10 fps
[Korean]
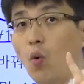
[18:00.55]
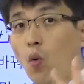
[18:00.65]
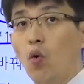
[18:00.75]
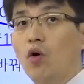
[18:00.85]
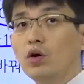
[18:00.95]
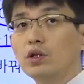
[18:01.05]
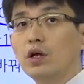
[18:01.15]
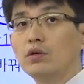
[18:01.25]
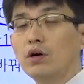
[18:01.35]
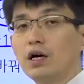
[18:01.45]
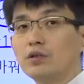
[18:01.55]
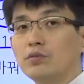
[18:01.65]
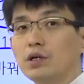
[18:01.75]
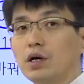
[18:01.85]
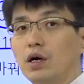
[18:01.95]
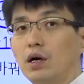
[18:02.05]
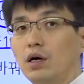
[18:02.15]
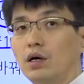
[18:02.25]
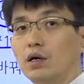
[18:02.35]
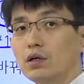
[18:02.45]
5억이 되는 거 아닙니까?
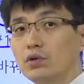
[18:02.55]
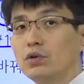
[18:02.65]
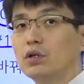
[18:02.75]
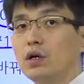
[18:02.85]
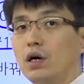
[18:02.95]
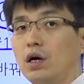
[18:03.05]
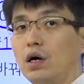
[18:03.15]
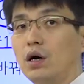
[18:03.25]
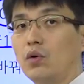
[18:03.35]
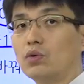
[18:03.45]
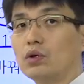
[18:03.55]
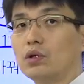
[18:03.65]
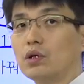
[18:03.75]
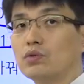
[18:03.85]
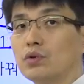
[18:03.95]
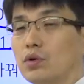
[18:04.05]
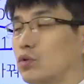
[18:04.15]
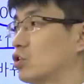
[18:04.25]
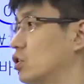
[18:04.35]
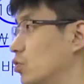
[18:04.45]
그러니까 어떻게 되겠어요?
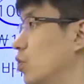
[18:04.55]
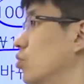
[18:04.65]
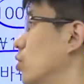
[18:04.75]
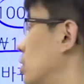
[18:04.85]
10억으로